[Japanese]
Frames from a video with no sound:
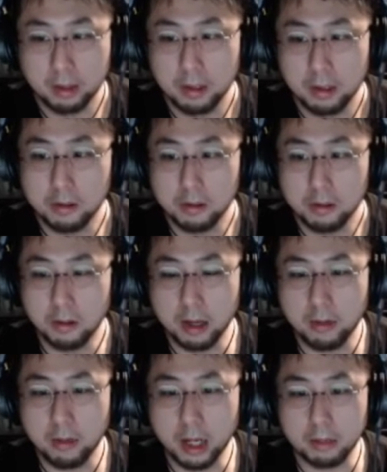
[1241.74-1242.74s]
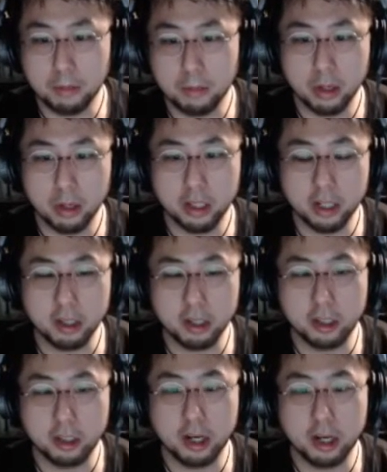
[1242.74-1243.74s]
そこら辺は病院ちゃんと
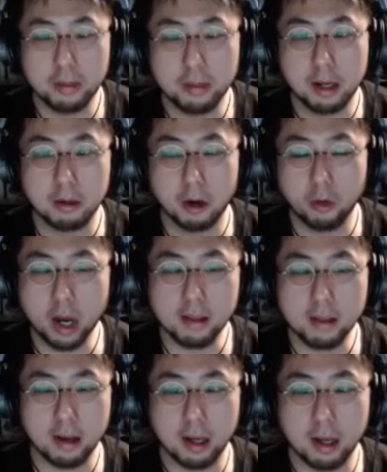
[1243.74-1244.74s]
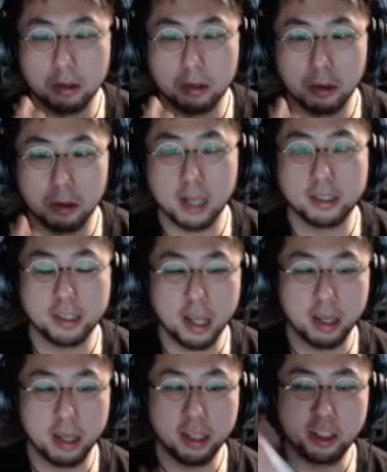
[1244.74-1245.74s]
調べたりとか、お母さんが同伴して
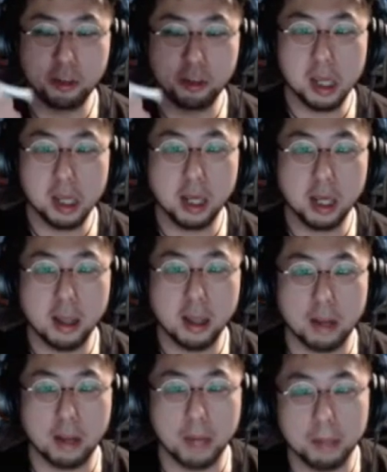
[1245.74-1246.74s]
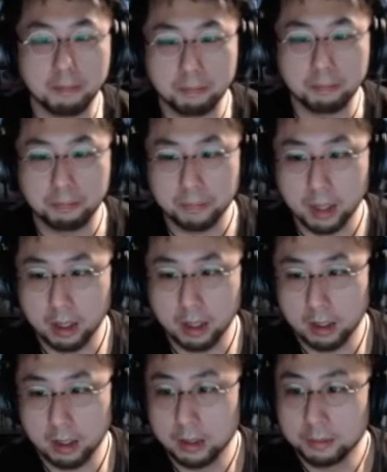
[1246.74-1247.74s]
一緒に行かないとダメ。
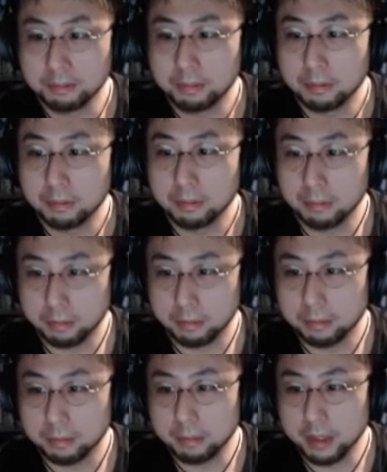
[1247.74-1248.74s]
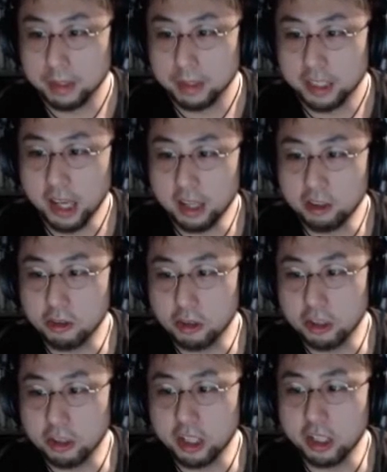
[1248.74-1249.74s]
うん。自閉症と知
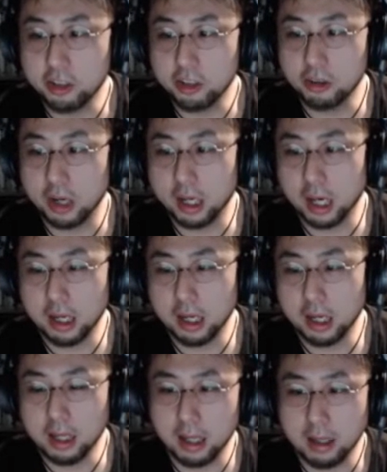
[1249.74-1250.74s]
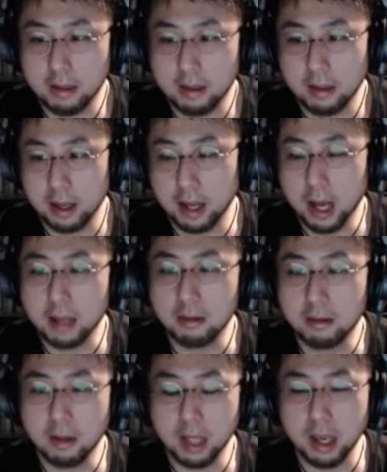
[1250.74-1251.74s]
的障害があり大変ですね。ああ、それ
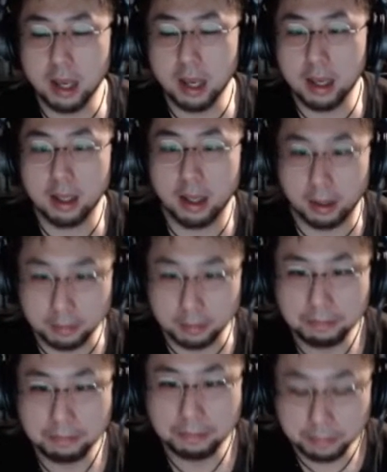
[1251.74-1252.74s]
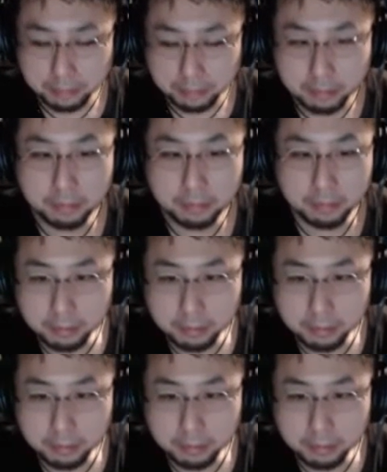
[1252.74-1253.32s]
大変だね。うん。